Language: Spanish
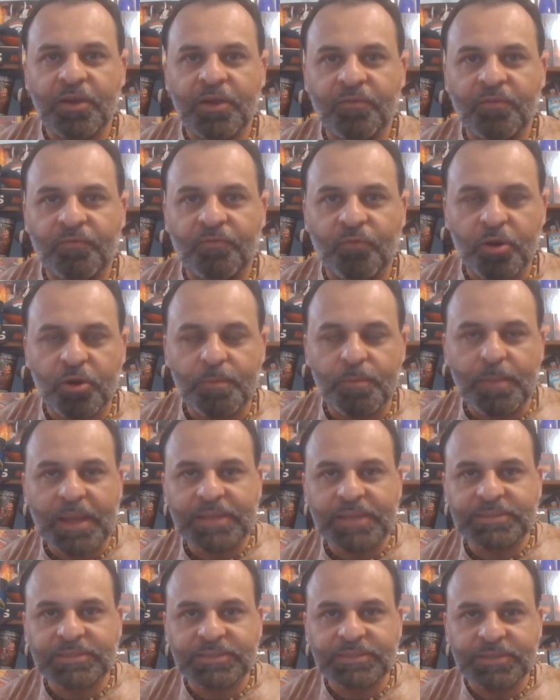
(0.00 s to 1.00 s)

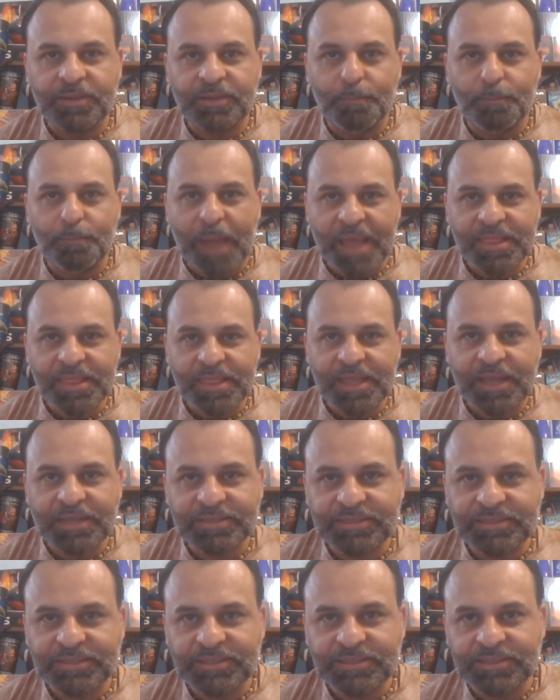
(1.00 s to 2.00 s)
formas,
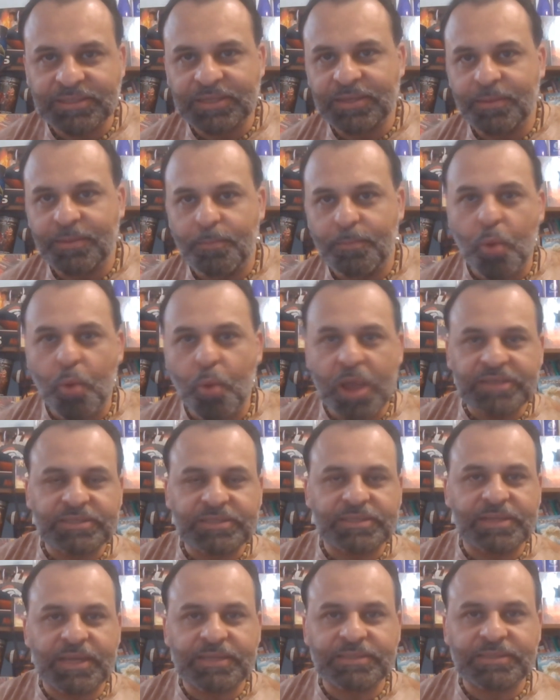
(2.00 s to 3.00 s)
bandas,
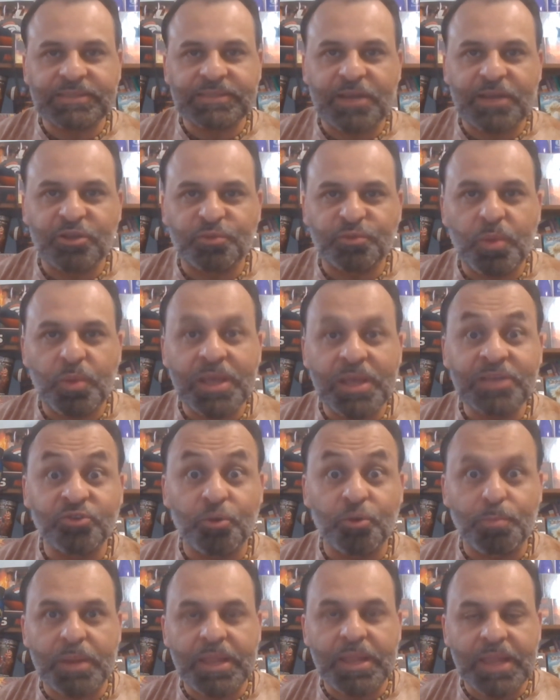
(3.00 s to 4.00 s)
muestras que nos pueden
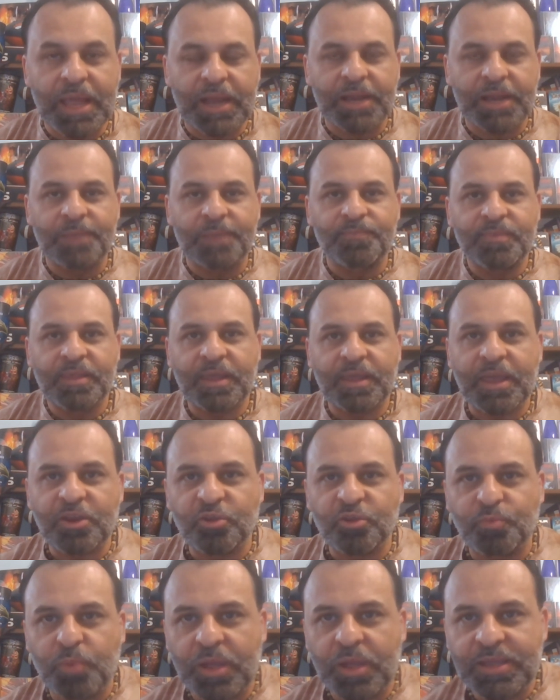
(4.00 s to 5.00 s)
sorprender, que
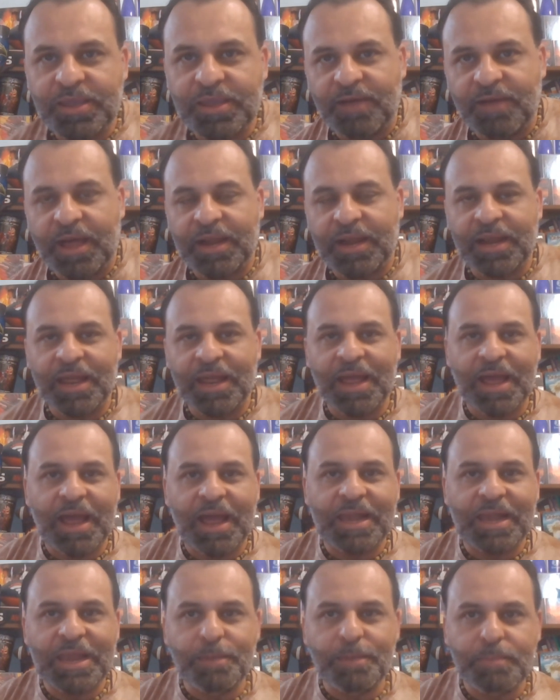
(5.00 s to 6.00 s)
nos pueden llevar
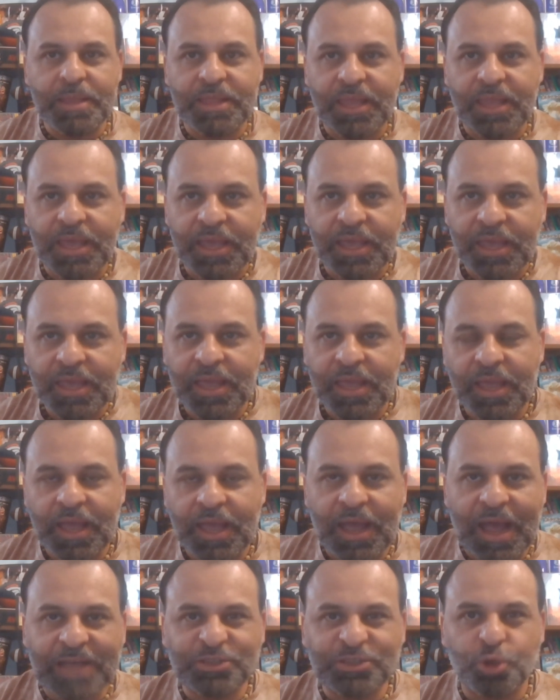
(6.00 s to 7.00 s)
al límite,
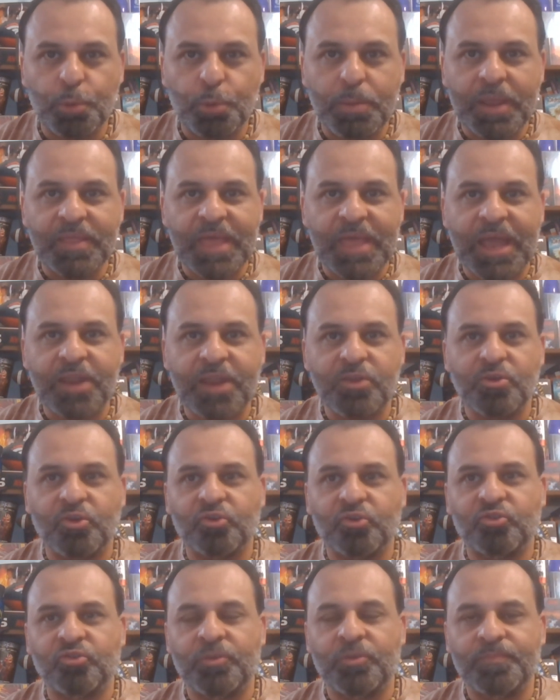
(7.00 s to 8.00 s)
a
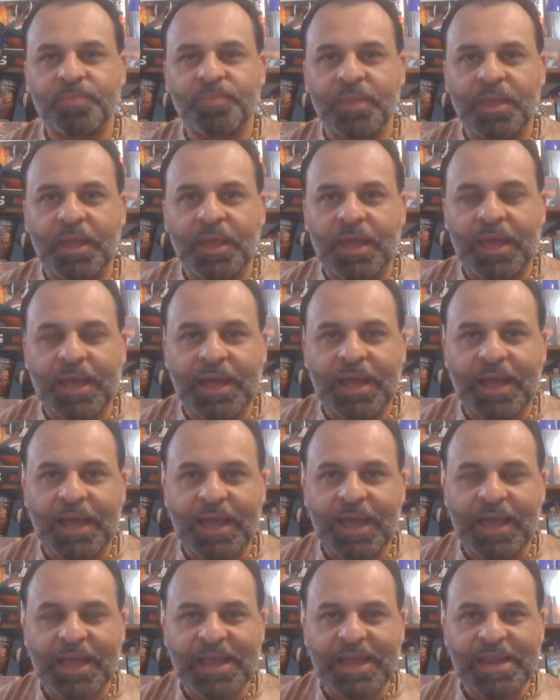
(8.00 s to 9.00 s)
sorprendernos,
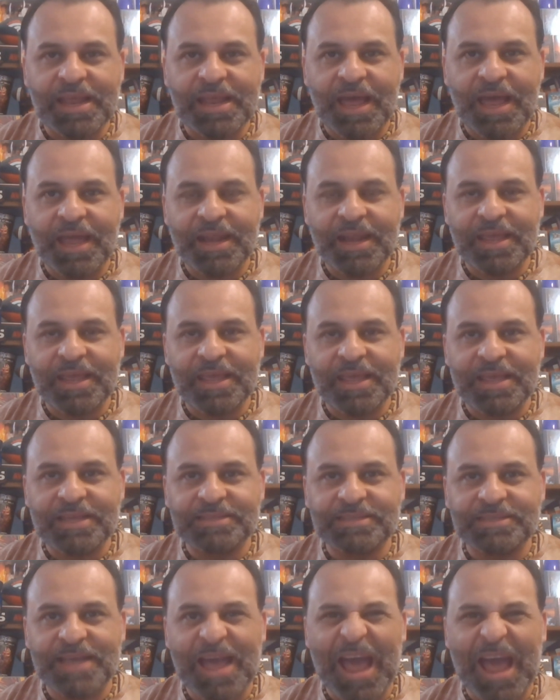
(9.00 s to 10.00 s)
a generar
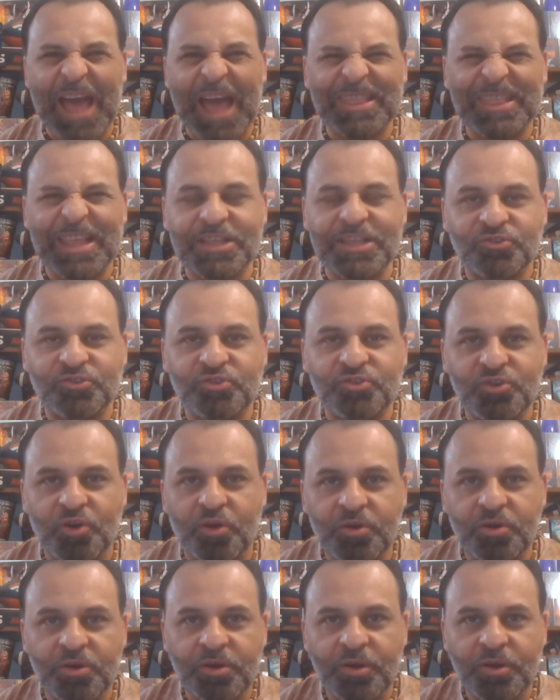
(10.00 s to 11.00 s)
esa
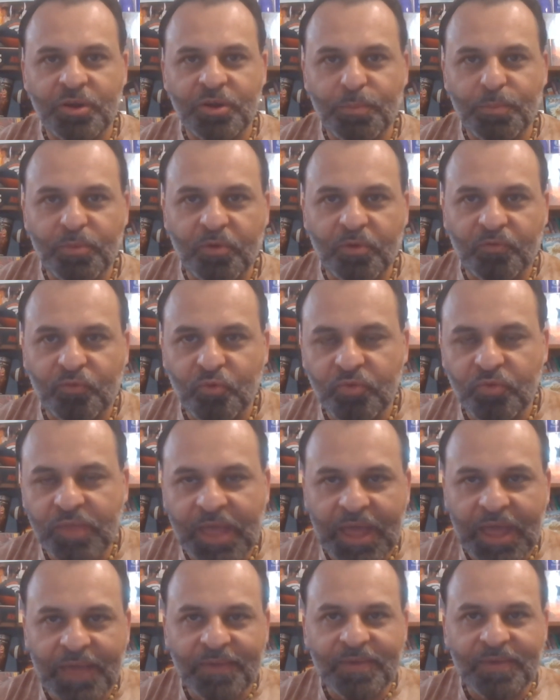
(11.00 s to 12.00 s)
atención
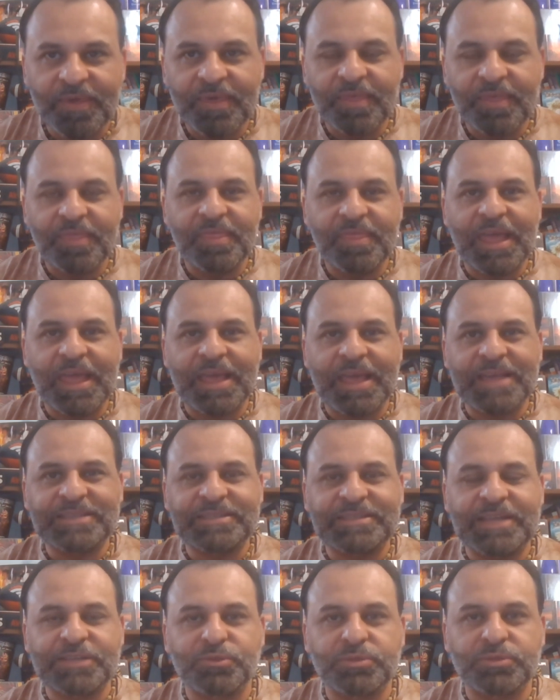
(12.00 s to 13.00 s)
profunda de qué
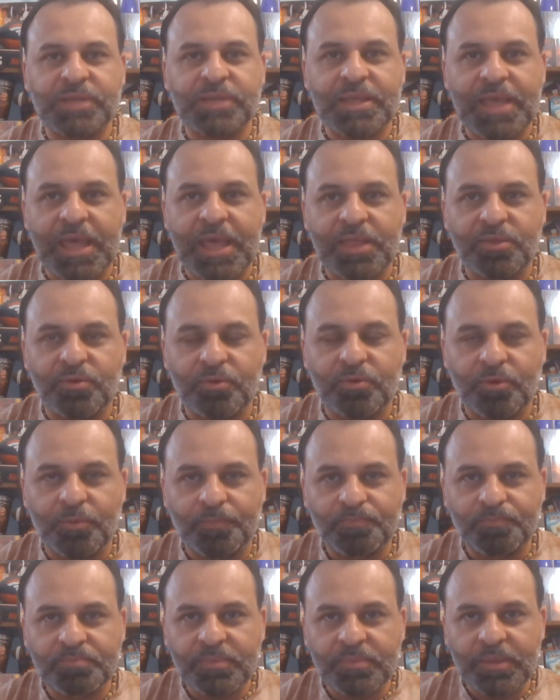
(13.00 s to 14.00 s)
está sucediendo,
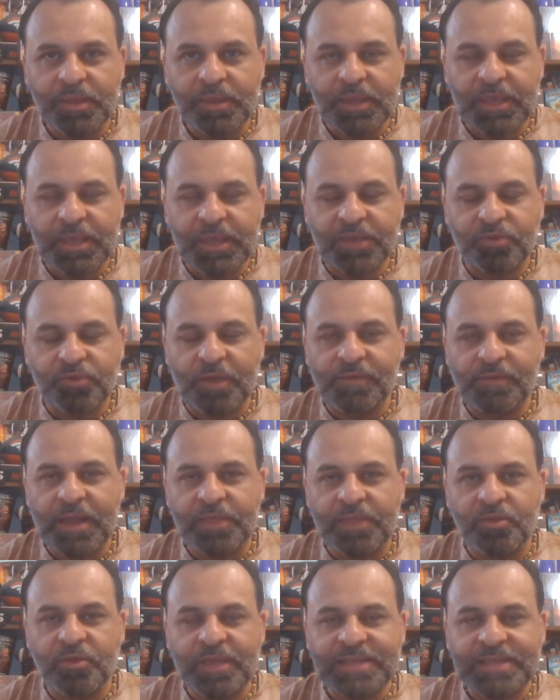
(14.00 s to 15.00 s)
¿no? y estoy
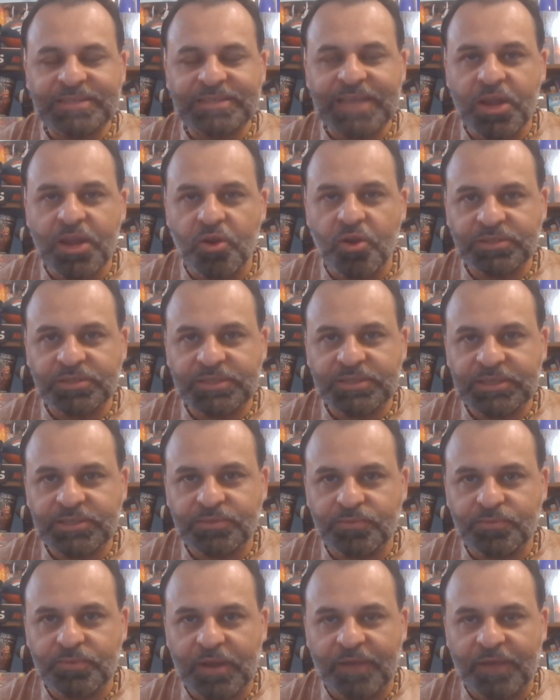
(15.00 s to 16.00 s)
hablando de
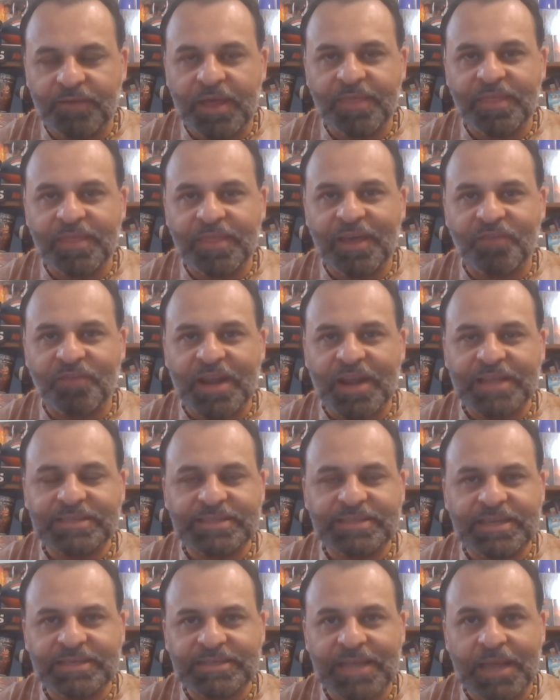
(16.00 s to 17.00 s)
Signosis, una banda
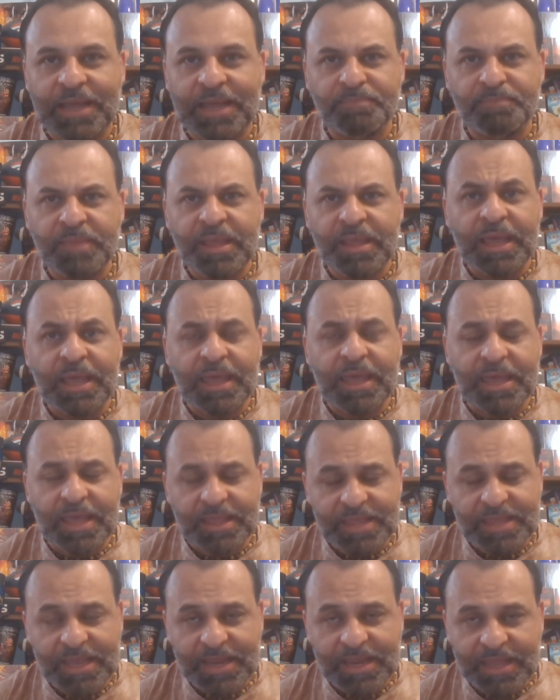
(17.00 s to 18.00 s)
francesa que
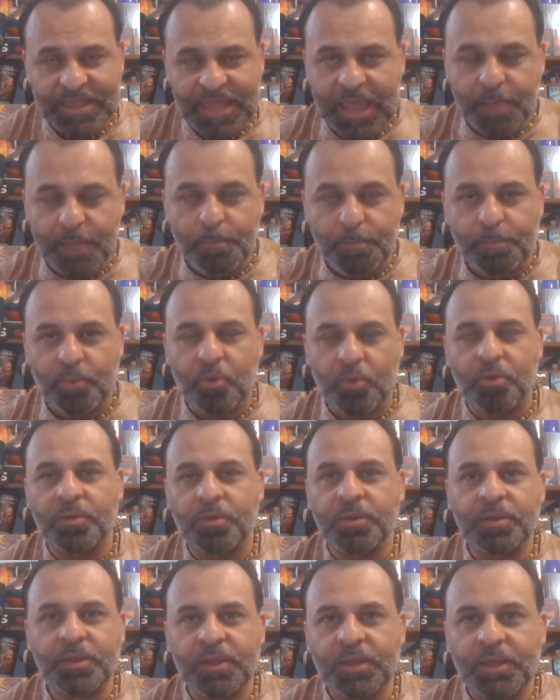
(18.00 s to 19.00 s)
ya tiene
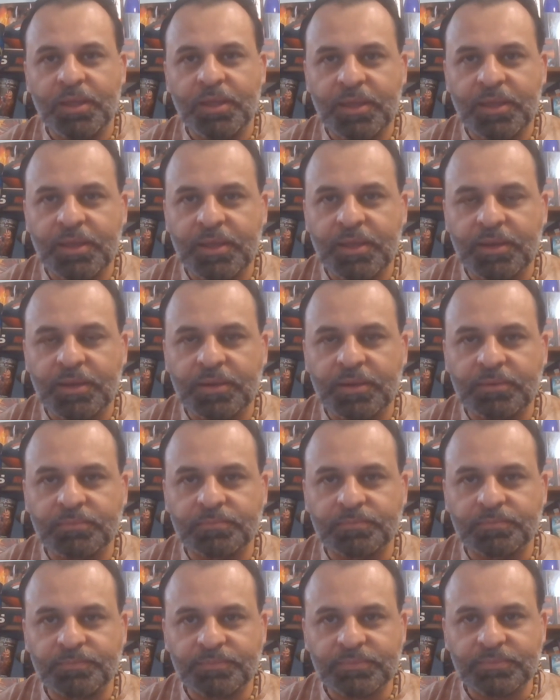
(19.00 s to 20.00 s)
tiempo
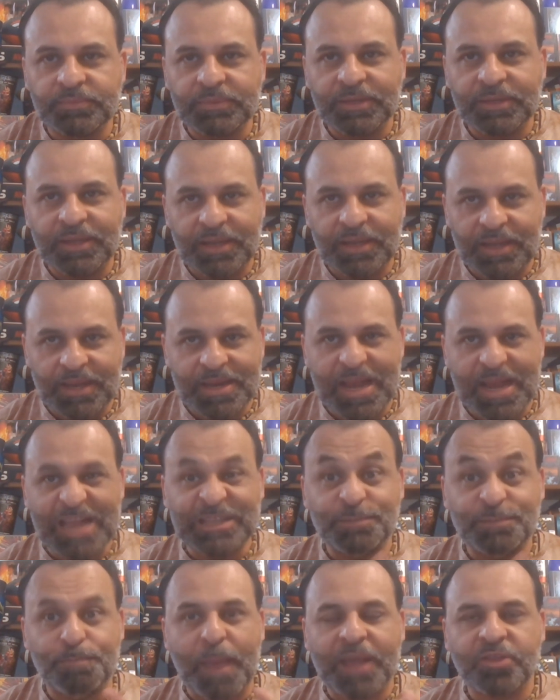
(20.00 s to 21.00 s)
en, el
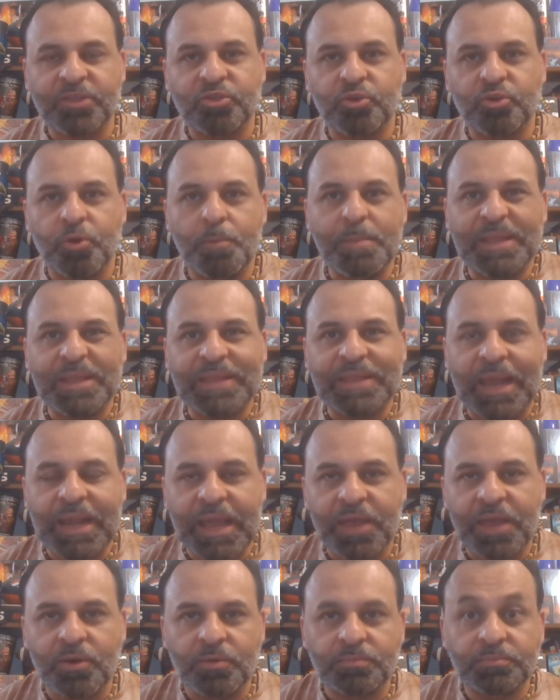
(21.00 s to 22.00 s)
espectro
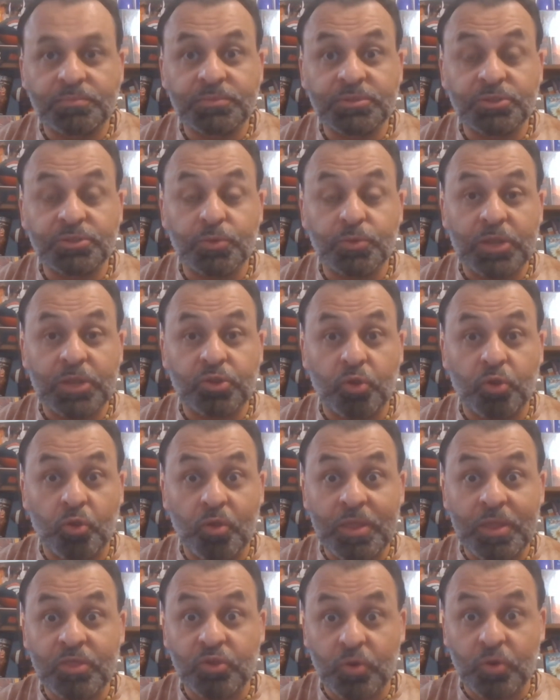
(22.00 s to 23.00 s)
metalero, sobre
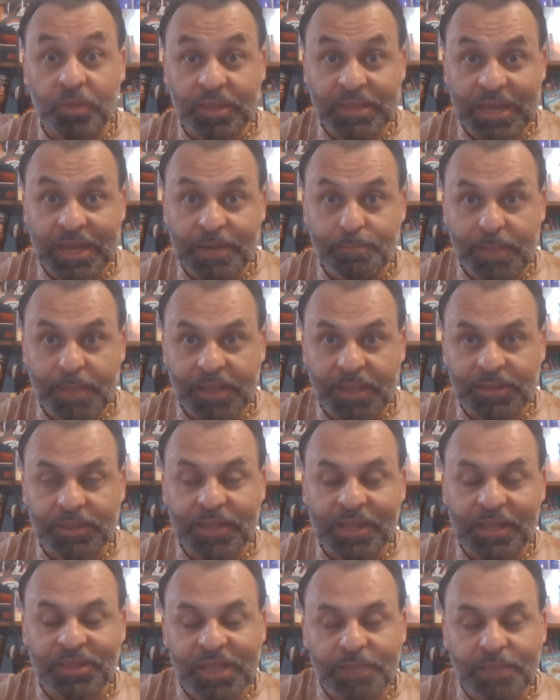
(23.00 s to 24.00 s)
todo dentro del,
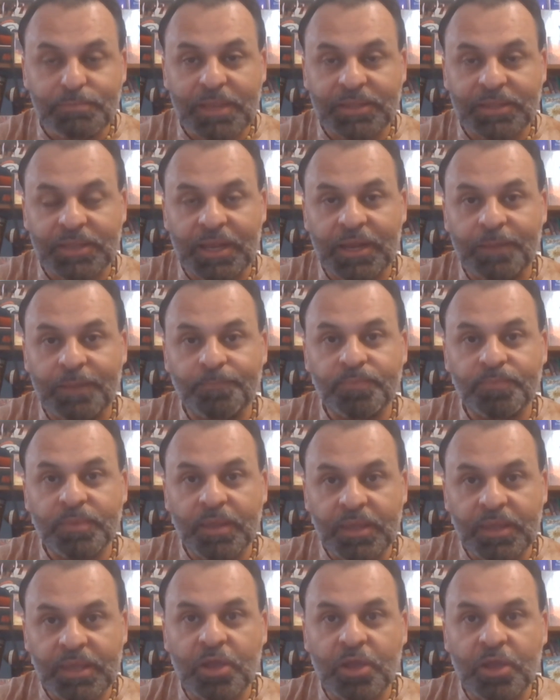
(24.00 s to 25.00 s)
death metal
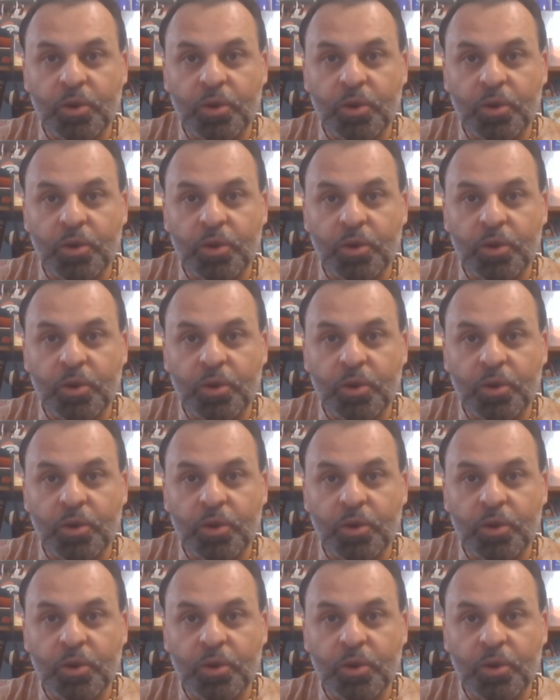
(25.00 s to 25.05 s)
y